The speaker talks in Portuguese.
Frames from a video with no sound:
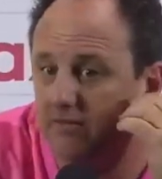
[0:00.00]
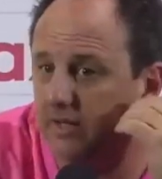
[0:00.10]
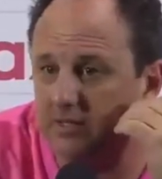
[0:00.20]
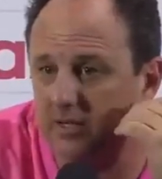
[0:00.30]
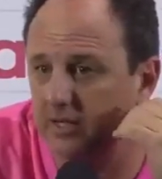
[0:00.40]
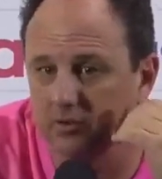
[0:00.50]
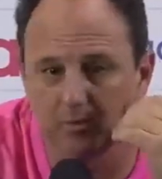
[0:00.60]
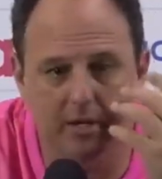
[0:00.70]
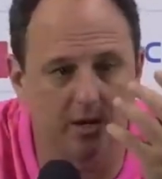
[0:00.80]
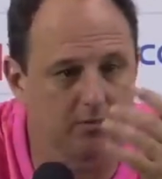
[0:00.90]
Vai treinar
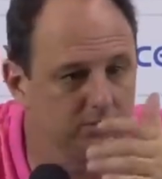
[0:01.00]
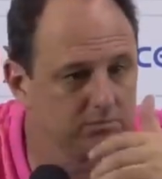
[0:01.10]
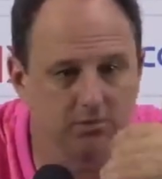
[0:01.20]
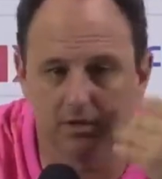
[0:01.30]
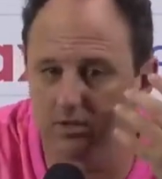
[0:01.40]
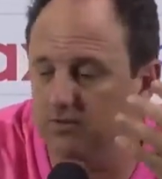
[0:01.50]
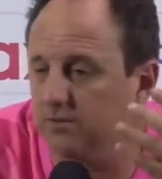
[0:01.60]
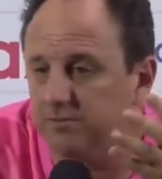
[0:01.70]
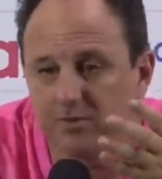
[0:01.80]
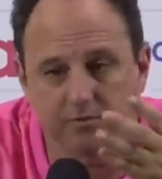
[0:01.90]
normal e nós
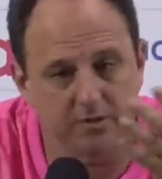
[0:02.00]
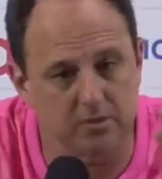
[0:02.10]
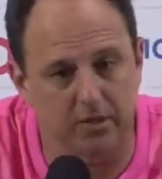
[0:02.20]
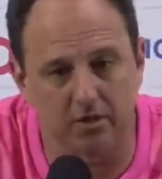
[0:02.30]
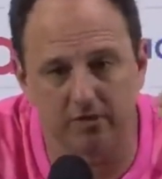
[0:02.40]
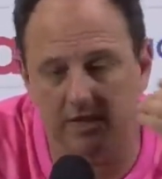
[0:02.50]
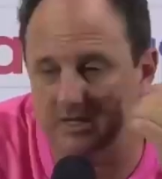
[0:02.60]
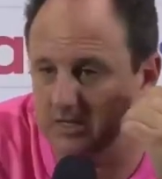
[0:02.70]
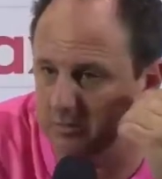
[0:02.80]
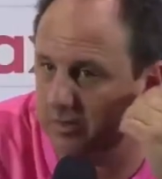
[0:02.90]
vamos ver, fazer uma nova
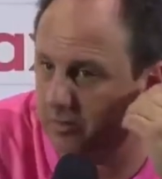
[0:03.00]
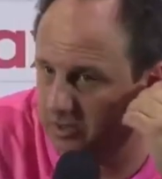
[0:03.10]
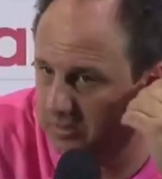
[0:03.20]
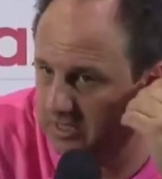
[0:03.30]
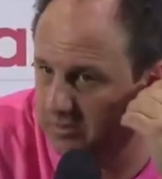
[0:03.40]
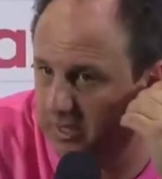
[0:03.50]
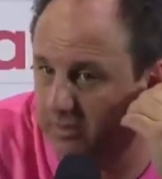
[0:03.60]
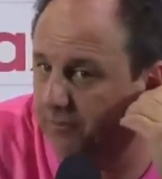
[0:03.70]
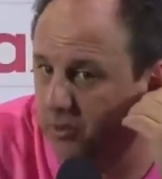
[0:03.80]
relação para a próxima semana.